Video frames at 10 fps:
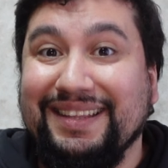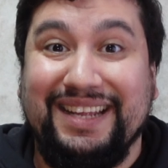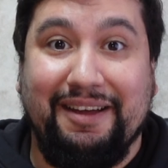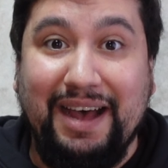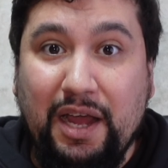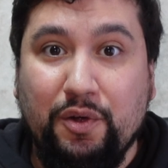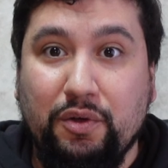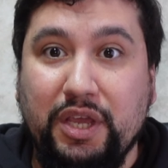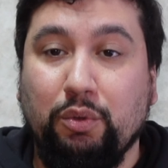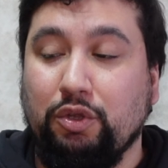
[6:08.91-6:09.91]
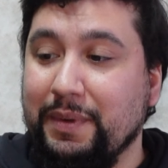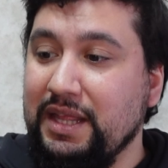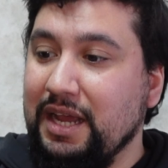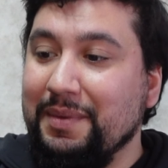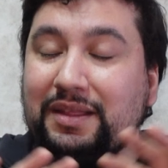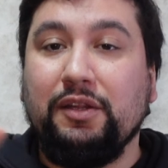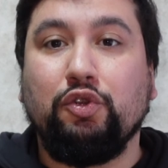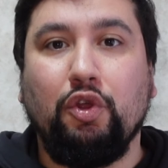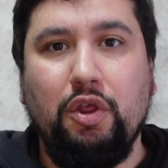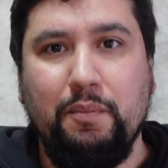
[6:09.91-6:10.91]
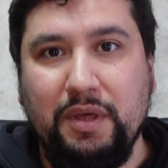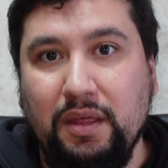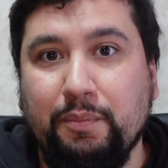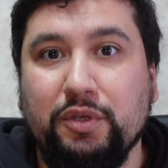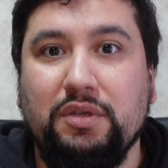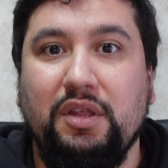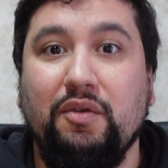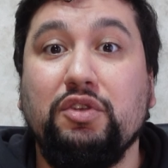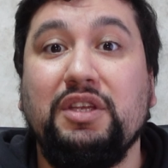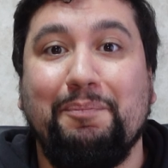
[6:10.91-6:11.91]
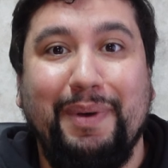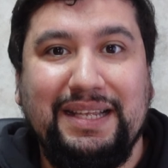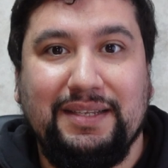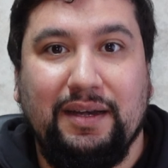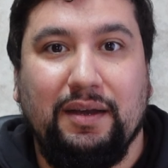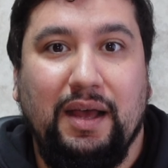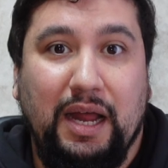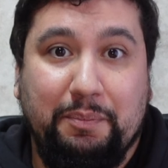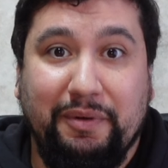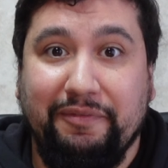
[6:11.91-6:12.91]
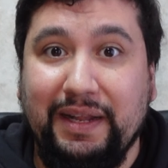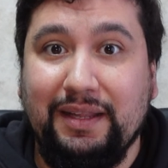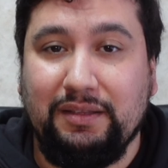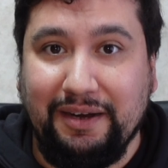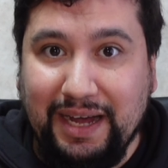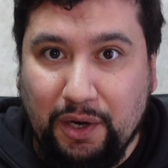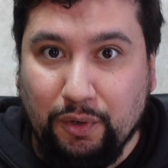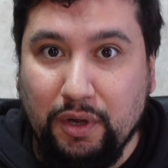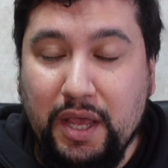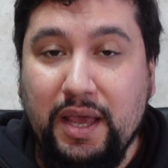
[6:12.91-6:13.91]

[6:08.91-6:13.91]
de trabajo y automáticamente todos mis dispositivos se pasan al perfil de trabajo.